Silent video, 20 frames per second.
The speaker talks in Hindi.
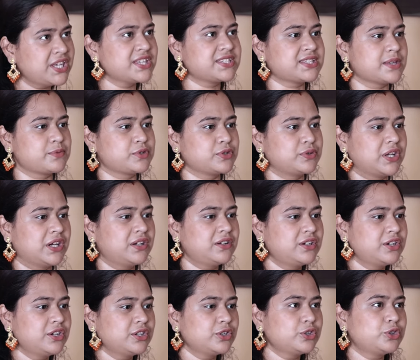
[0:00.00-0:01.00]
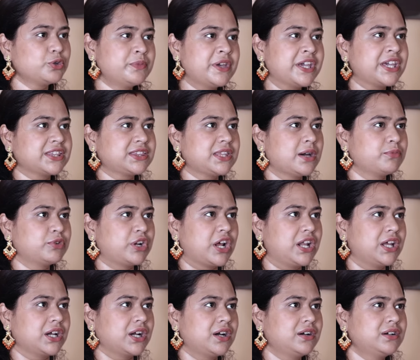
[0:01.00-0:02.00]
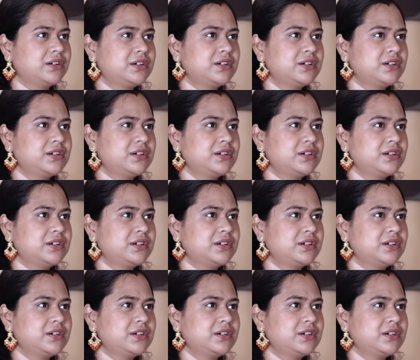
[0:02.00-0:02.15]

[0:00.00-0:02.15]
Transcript: ये सब सुना तो तुम्हें कितना बुरा लगा